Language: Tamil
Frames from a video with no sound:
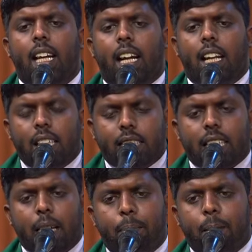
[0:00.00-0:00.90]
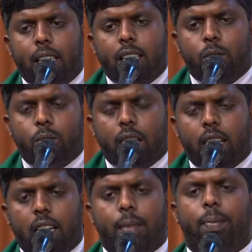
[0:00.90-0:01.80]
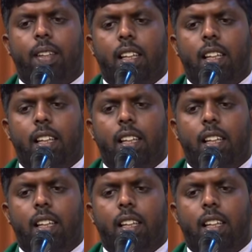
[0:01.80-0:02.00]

நான் ஆசைப்படுகின்றேனாம்